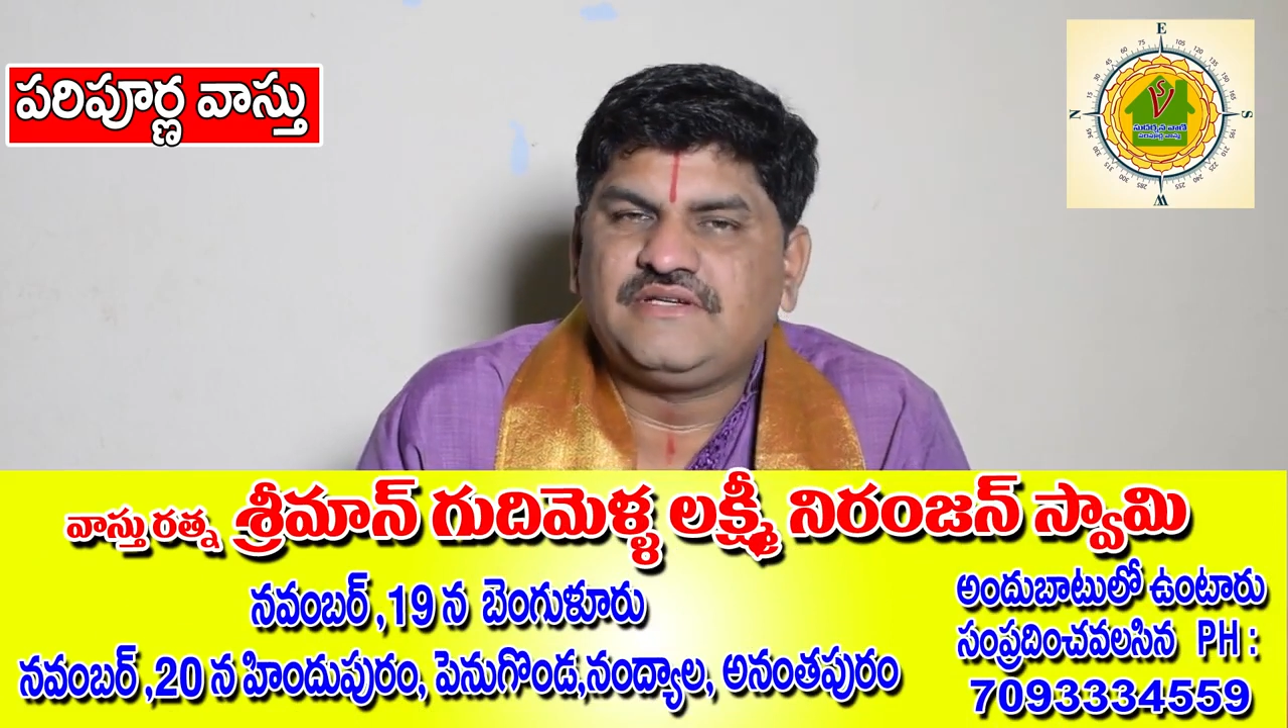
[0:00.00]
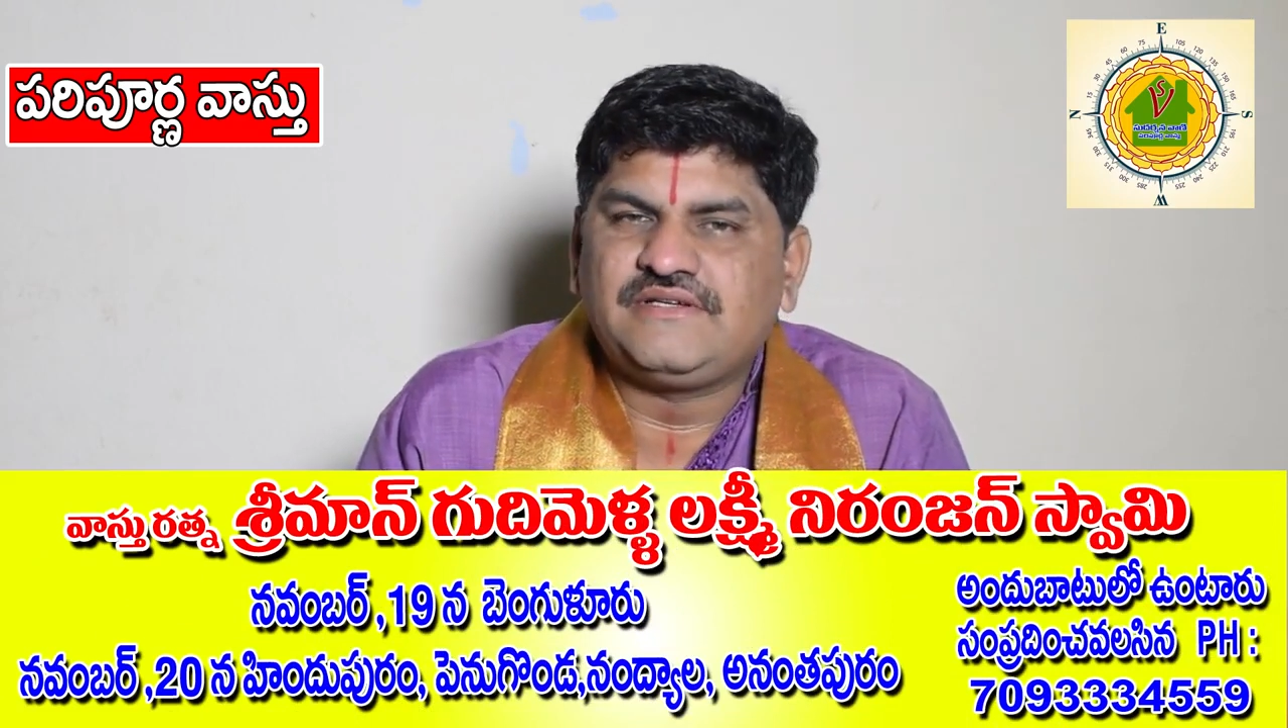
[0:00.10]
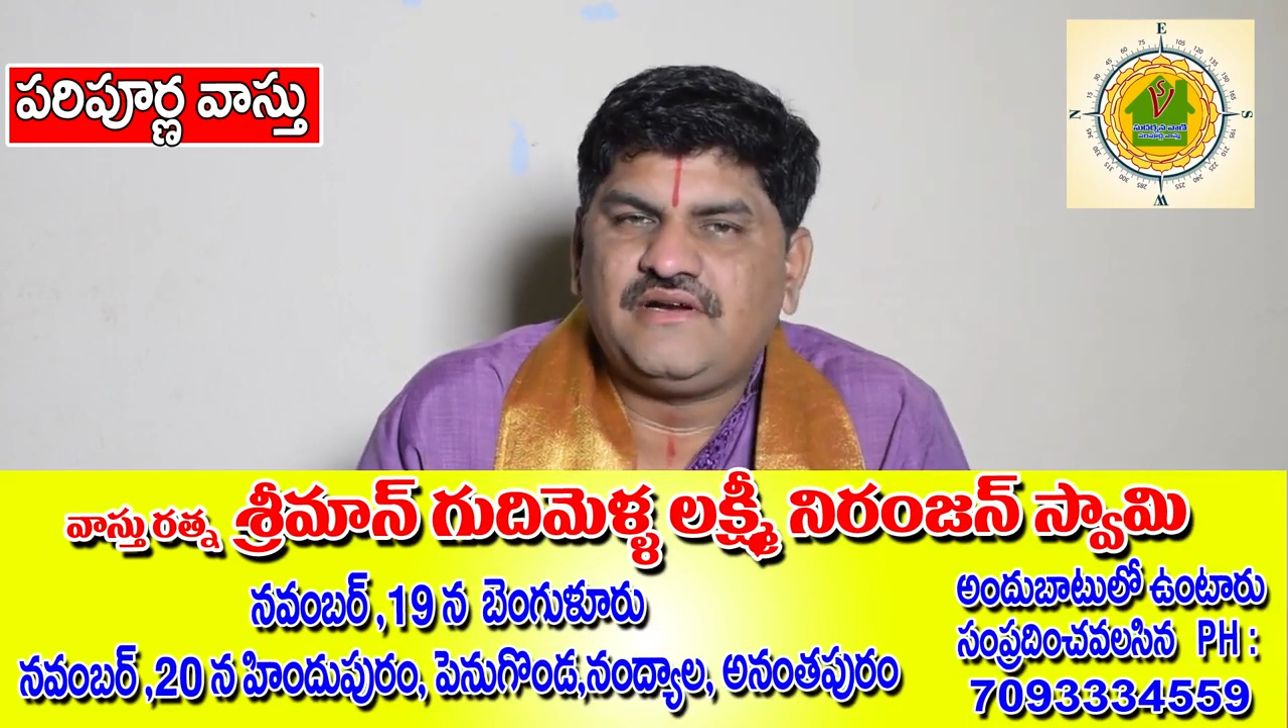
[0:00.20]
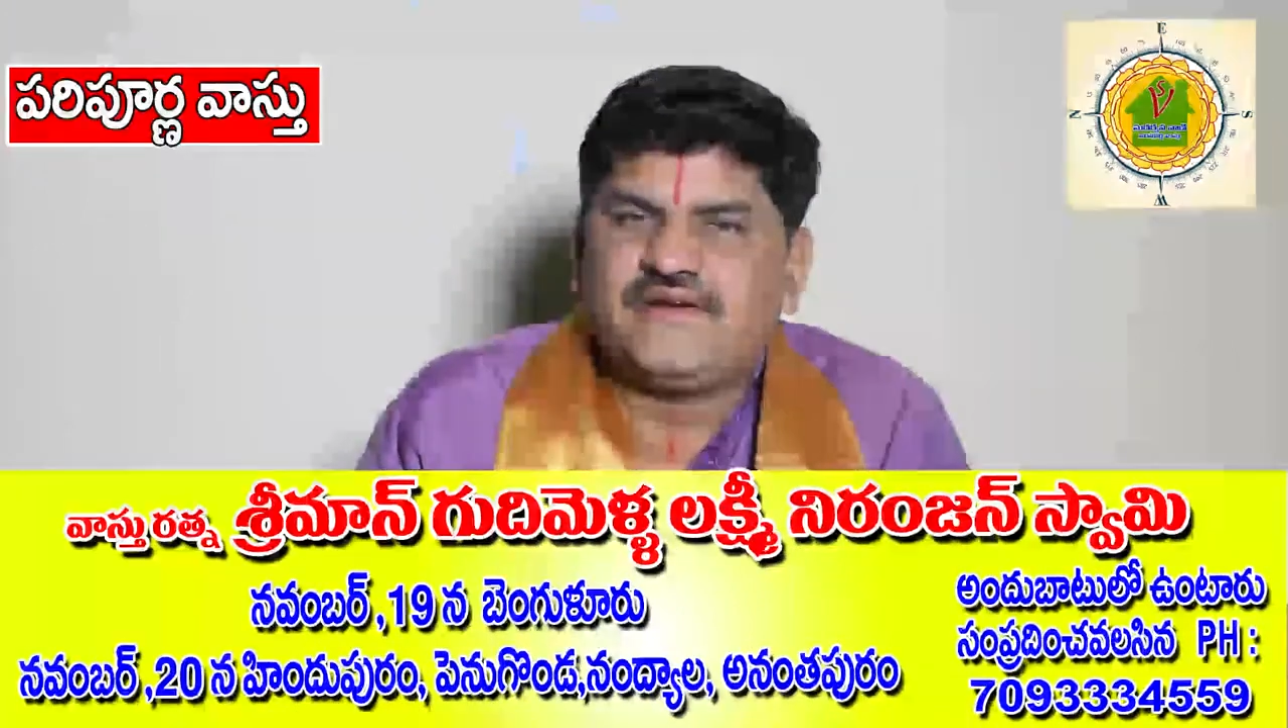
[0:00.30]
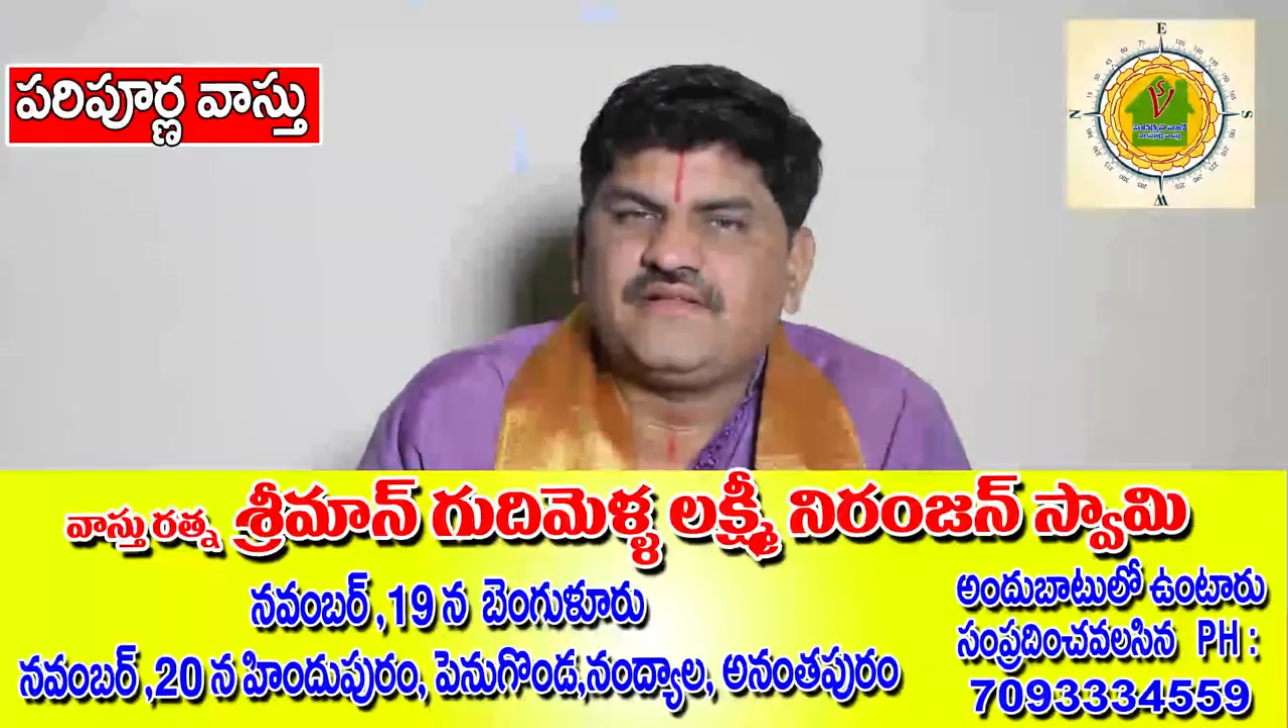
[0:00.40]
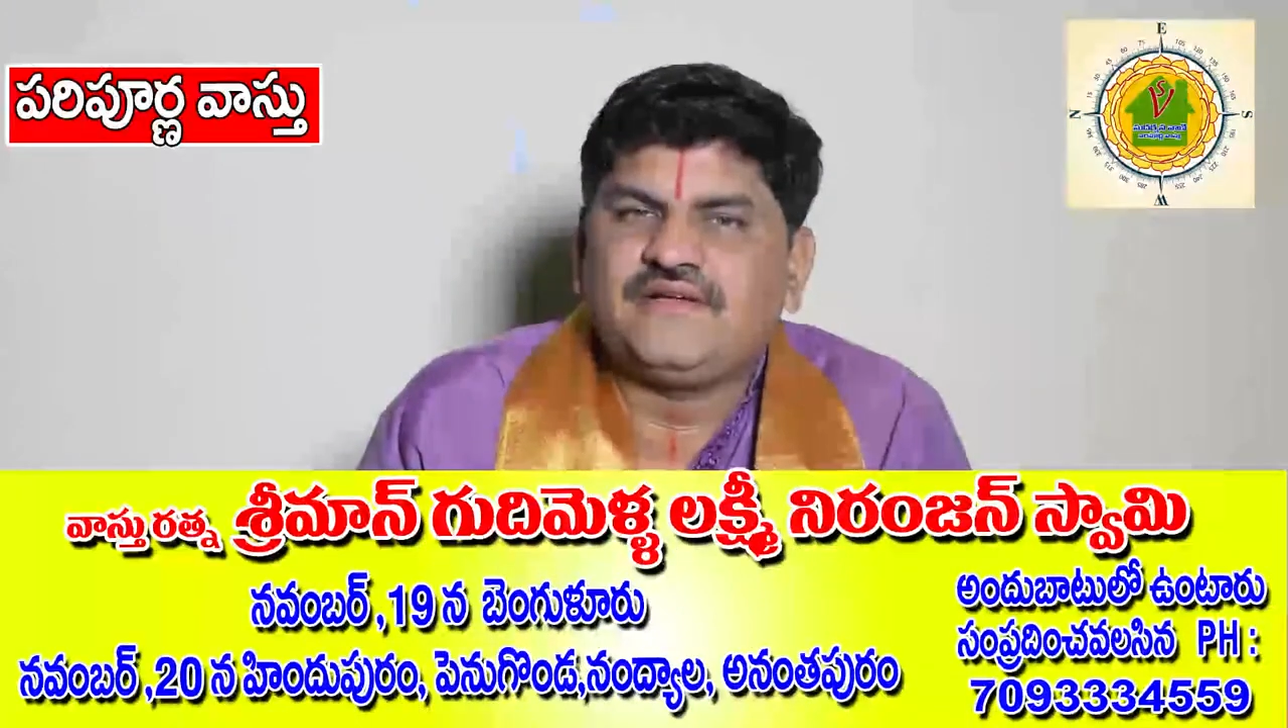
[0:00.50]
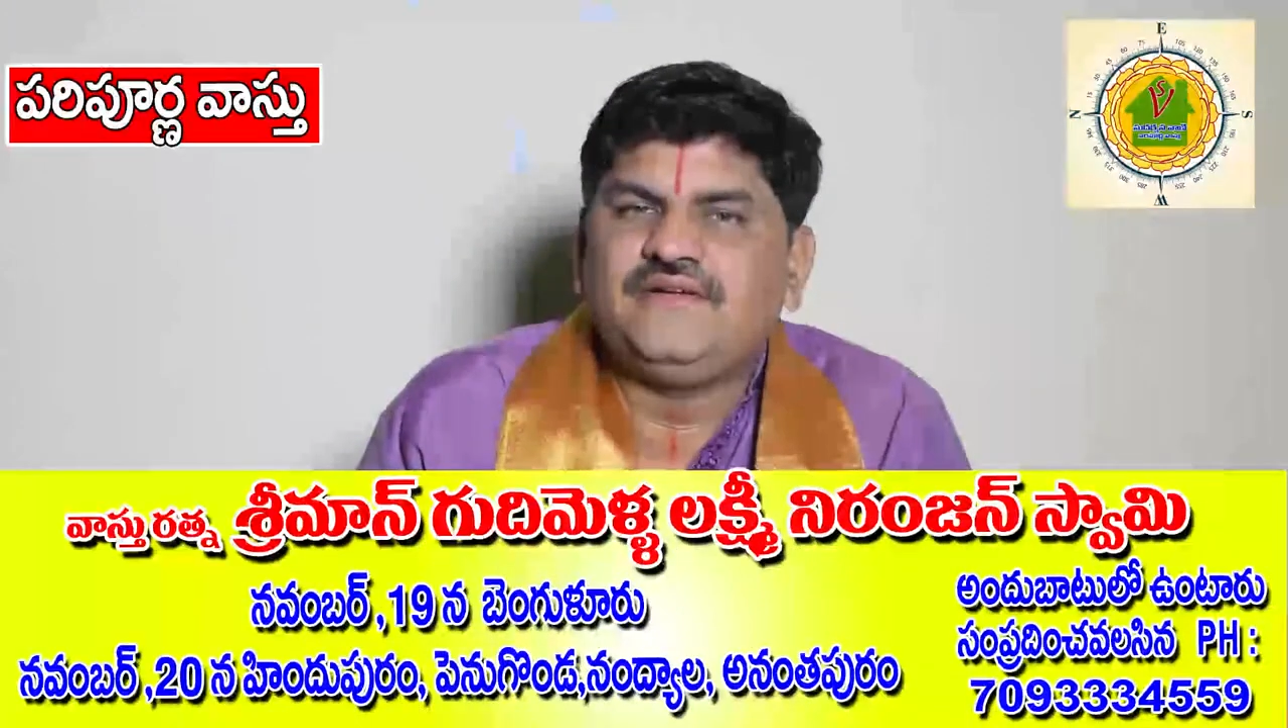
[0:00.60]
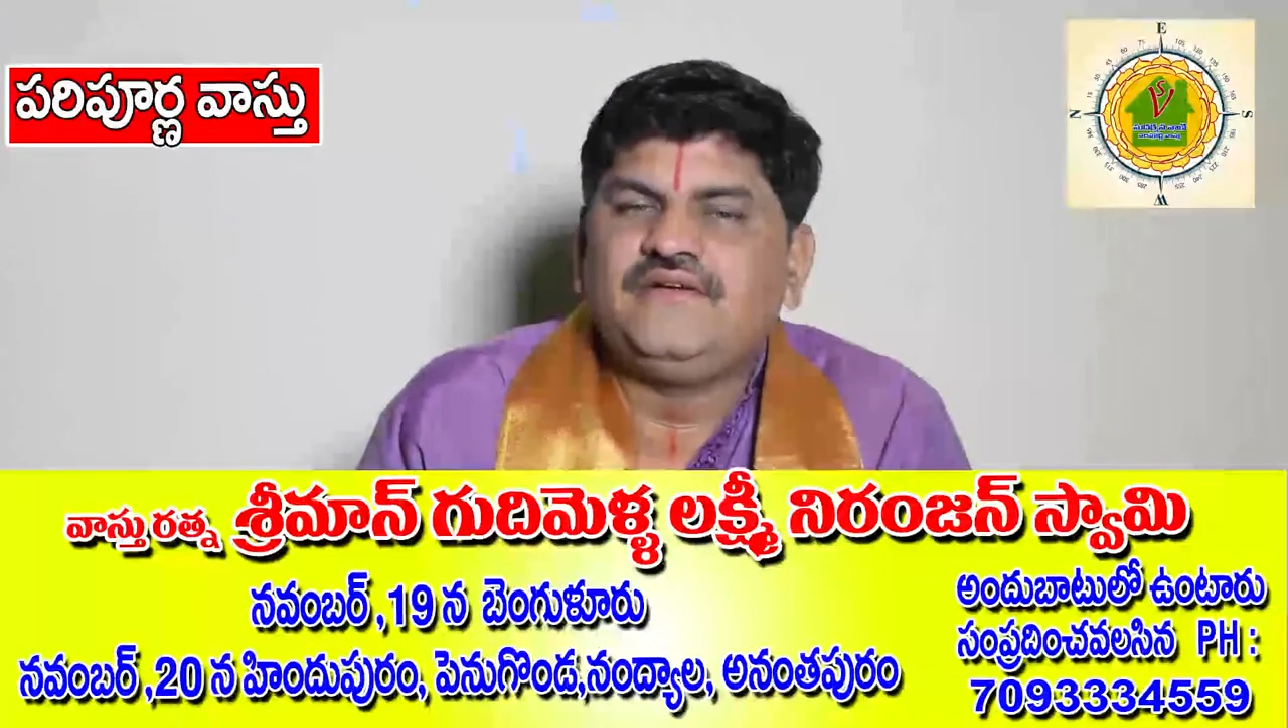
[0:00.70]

చేసినట్టయితే